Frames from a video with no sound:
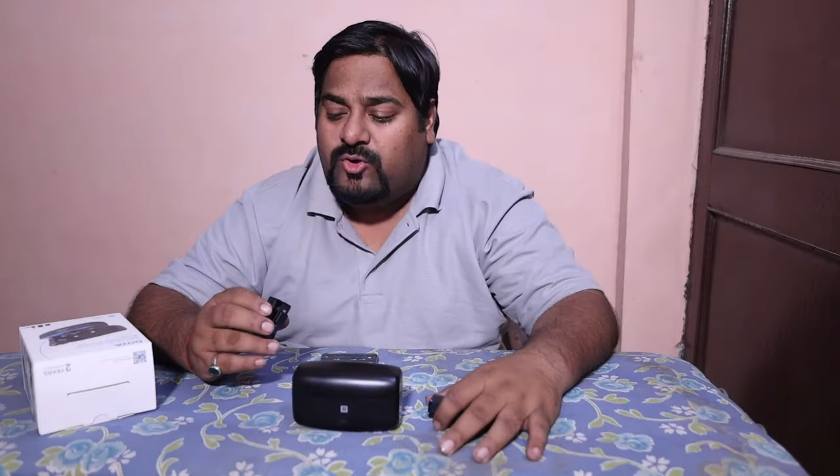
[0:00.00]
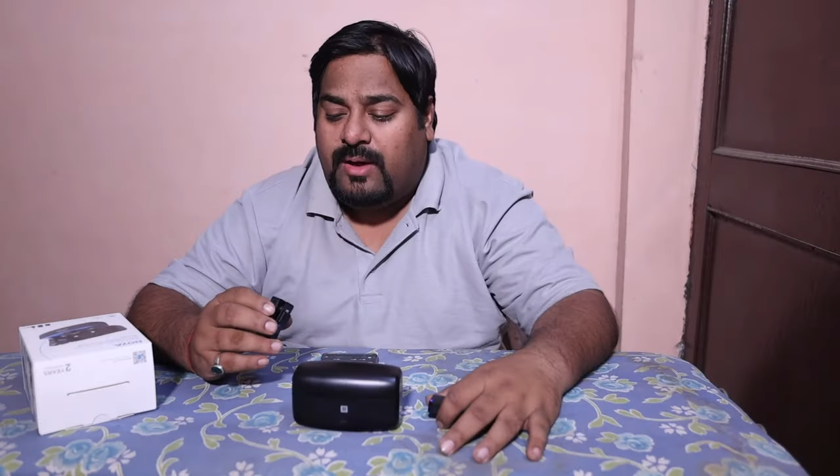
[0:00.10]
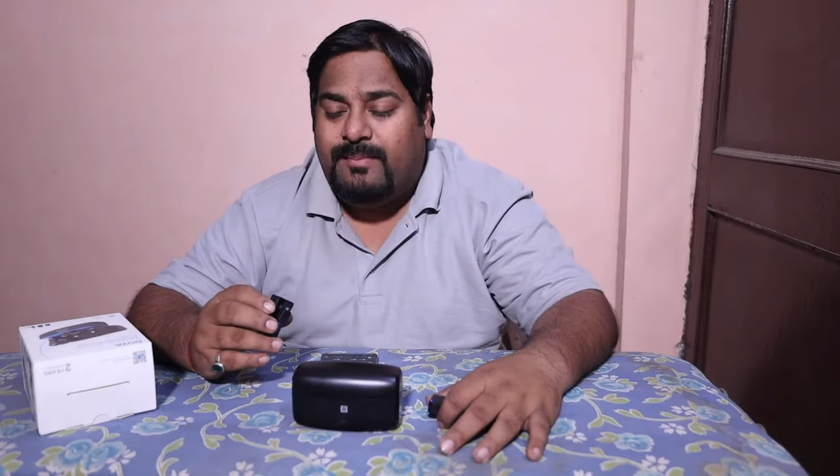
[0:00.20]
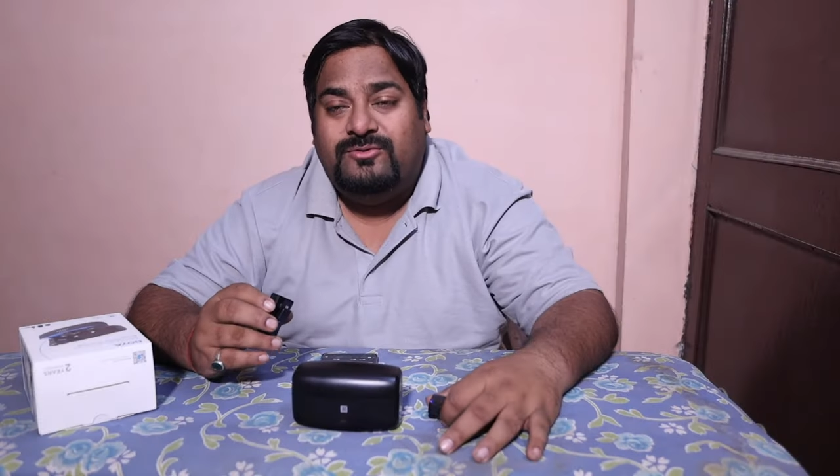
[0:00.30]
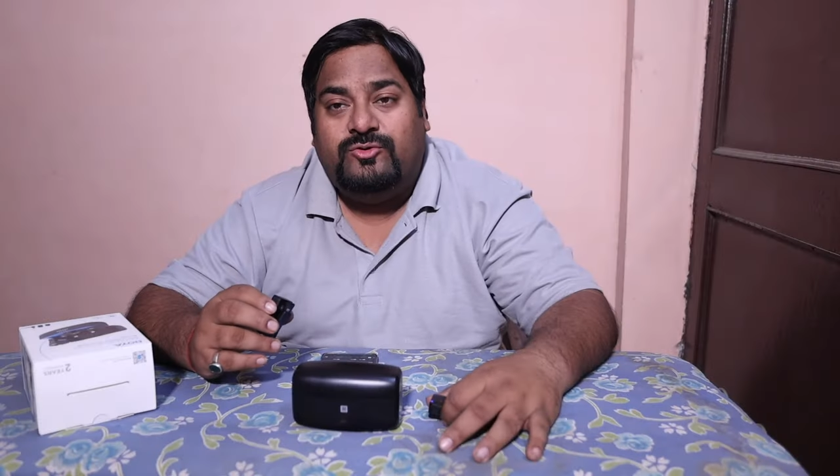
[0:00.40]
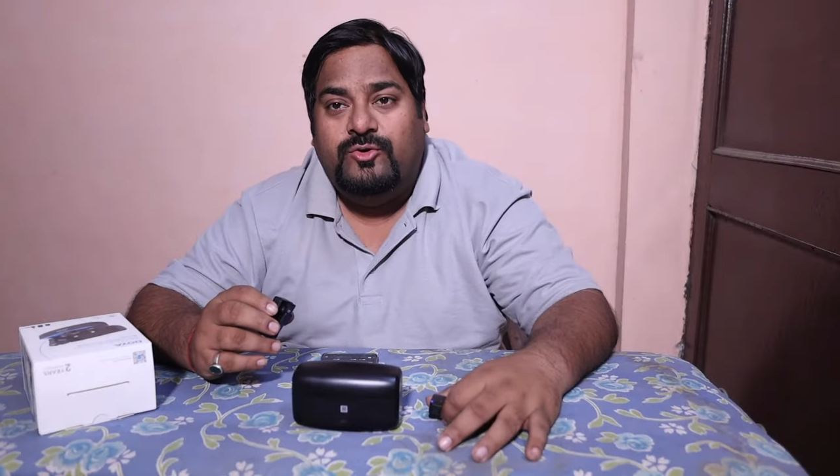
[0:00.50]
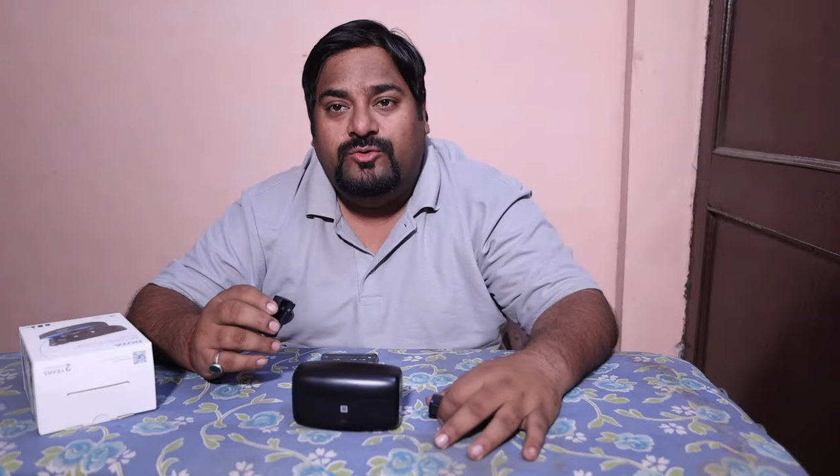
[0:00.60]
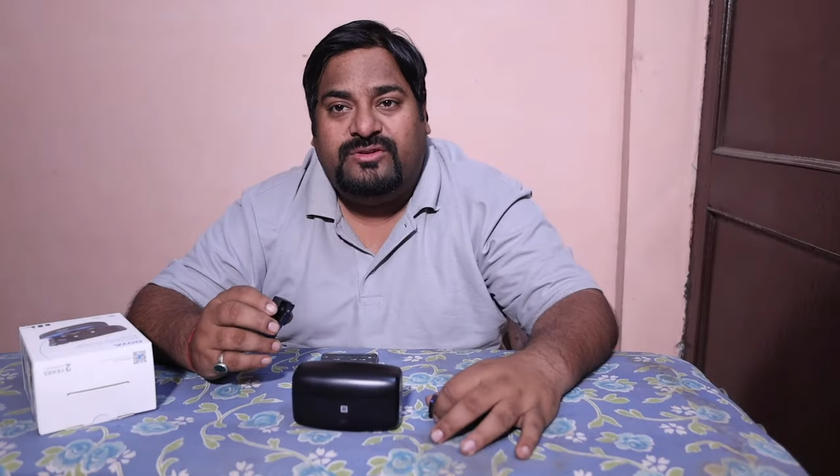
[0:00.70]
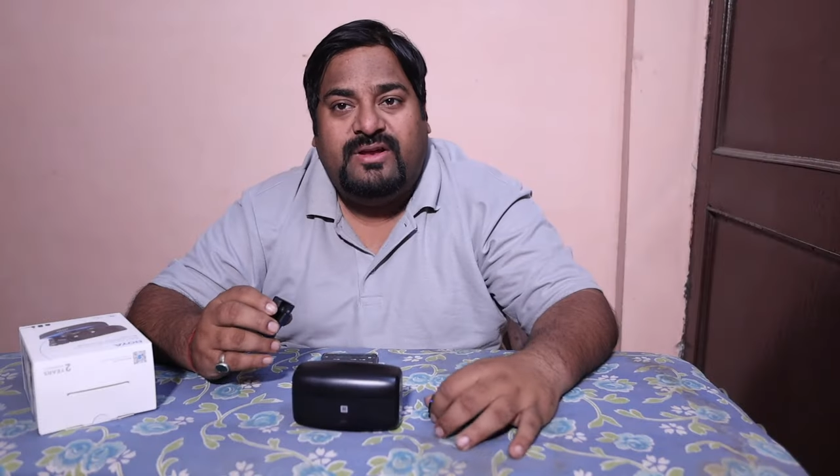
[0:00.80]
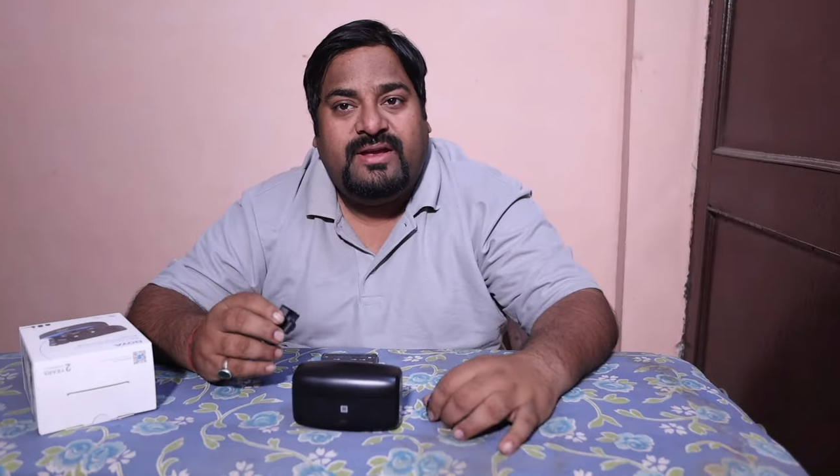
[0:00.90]
तो हम इसको
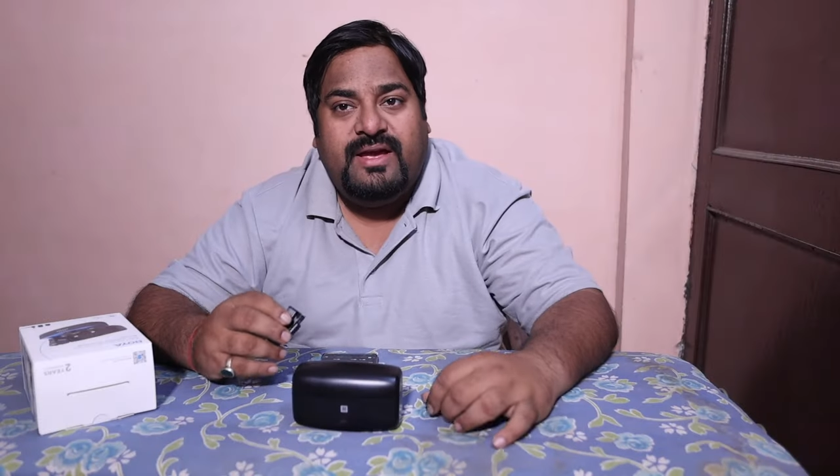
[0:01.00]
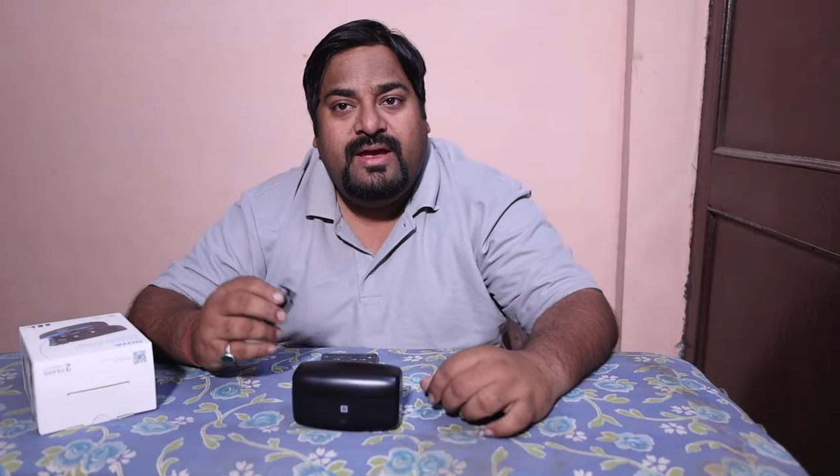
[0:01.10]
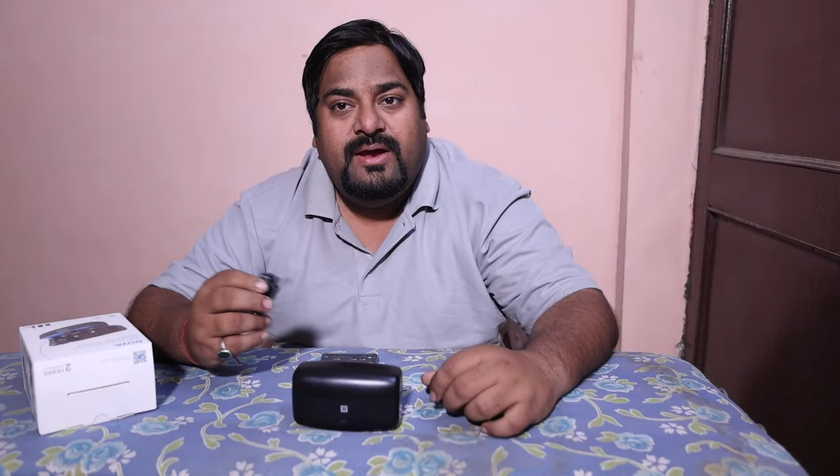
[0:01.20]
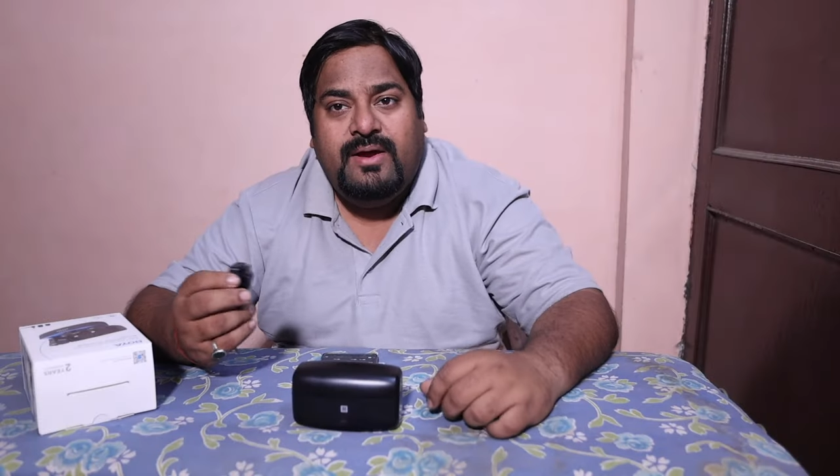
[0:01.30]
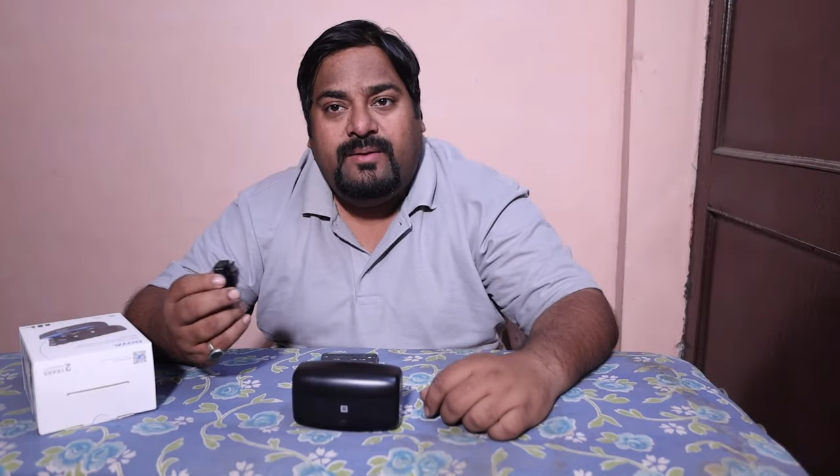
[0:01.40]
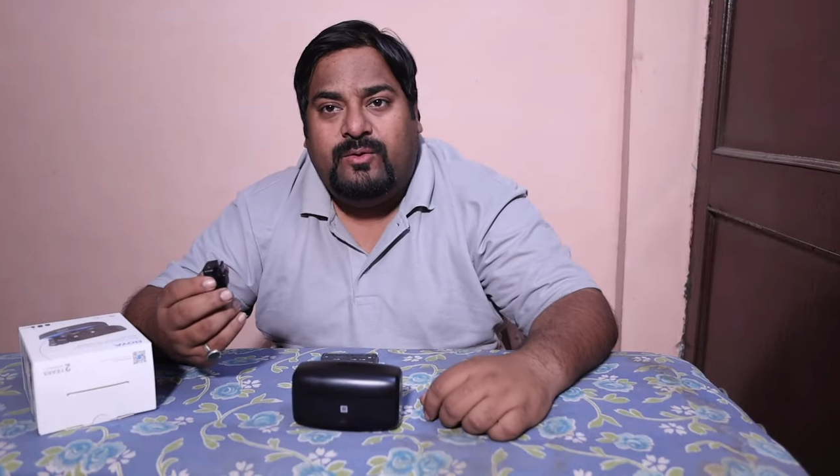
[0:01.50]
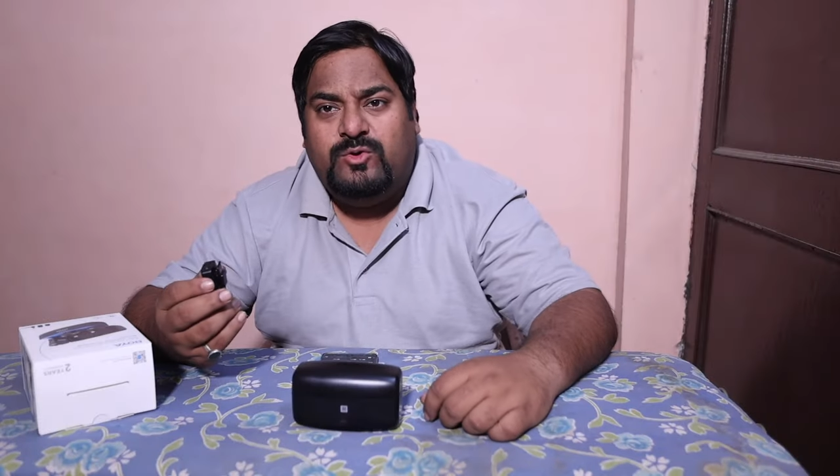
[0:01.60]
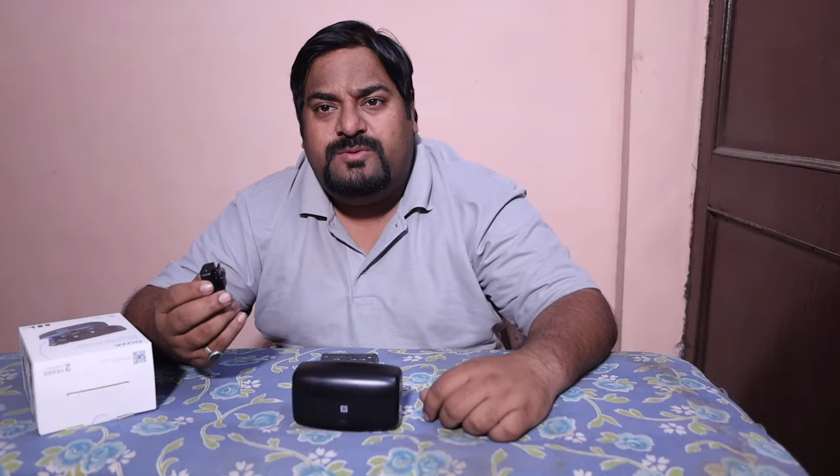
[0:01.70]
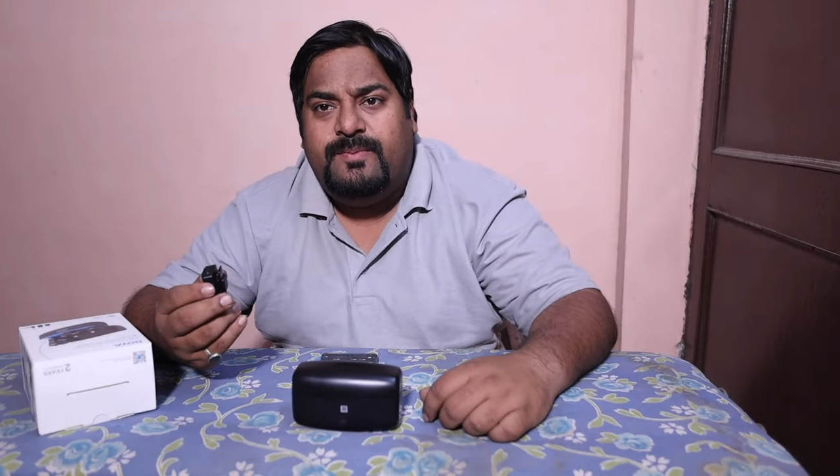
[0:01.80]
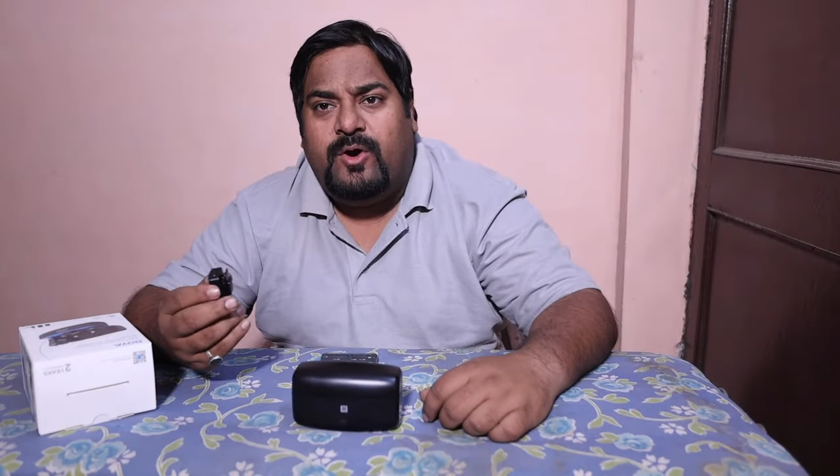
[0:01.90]
यूज़ करके
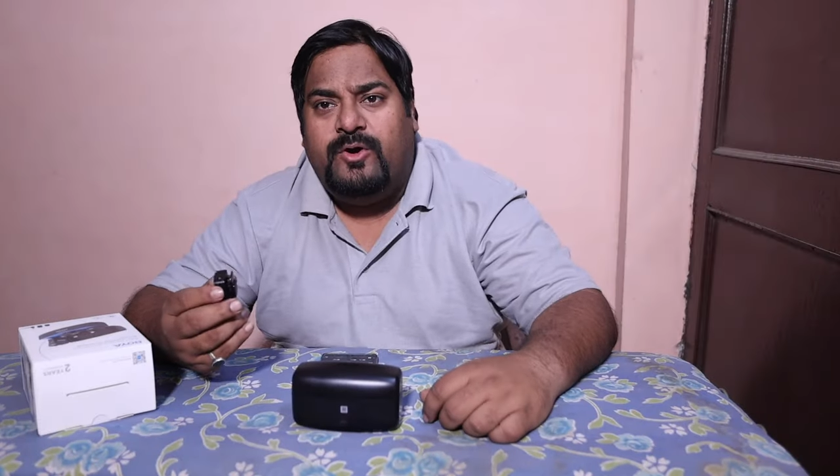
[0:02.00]
कुछ भी